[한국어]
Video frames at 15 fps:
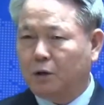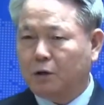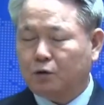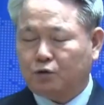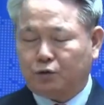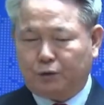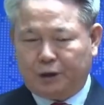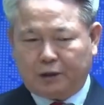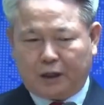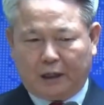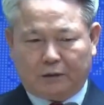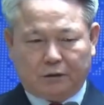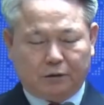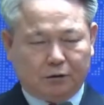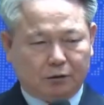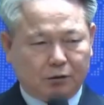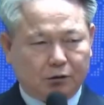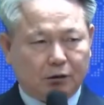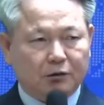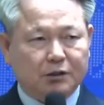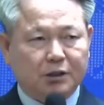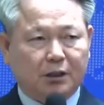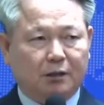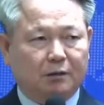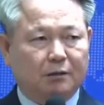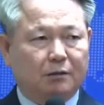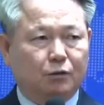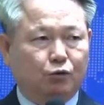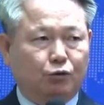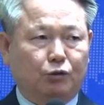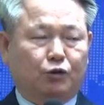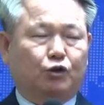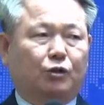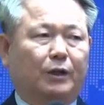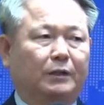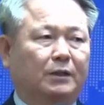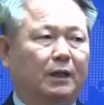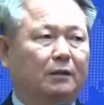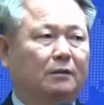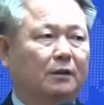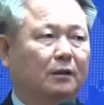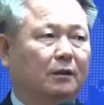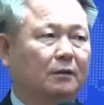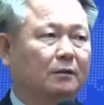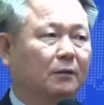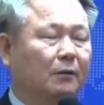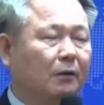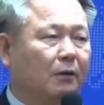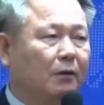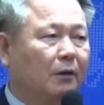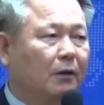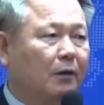술이 가득 찬술 취한 상태에서